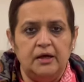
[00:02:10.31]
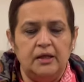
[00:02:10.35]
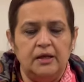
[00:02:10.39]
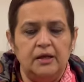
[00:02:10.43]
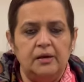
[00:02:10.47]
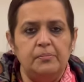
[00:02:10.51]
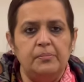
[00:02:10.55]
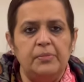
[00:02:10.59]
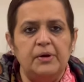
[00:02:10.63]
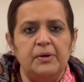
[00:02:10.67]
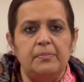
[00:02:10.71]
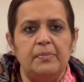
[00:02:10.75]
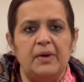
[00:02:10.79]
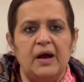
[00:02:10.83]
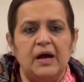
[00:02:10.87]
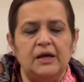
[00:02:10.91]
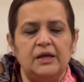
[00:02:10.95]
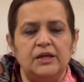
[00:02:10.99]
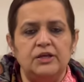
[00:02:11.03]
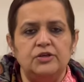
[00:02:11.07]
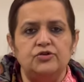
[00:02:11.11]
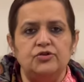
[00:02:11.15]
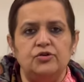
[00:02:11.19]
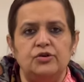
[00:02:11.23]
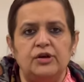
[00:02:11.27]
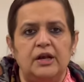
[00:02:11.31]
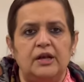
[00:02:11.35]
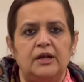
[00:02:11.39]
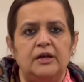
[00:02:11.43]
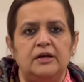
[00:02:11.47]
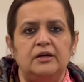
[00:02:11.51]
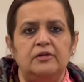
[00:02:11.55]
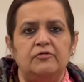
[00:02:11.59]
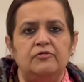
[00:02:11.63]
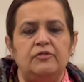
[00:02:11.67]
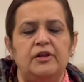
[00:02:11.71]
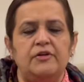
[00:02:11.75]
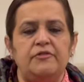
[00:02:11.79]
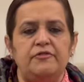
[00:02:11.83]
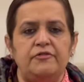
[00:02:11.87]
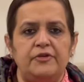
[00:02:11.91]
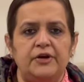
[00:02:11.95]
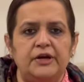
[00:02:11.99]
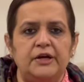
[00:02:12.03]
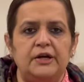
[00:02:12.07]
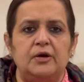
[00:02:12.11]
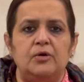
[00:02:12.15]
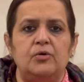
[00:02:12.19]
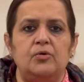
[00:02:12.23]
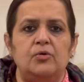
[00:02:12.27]
करें पर बाकी जो रिलेटिवली
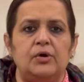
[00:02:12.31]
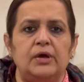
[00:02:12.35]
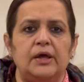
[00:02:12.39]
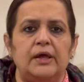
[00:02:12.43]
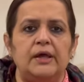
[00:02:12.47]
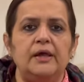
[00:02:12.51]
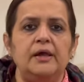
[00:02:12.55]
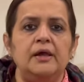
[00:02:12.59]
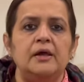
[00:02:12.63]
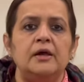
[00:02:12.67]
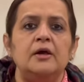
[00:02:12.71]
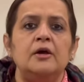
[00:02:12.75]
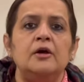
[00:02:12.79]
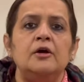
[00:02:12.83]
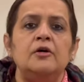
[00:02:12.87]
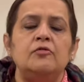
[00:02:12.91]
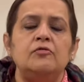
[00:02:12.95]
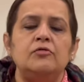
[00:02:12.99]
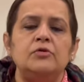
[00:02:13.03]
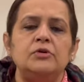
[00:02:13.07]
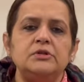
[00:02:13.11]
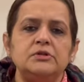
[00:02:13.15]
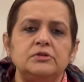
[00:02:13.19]
फिट लोग हैं वो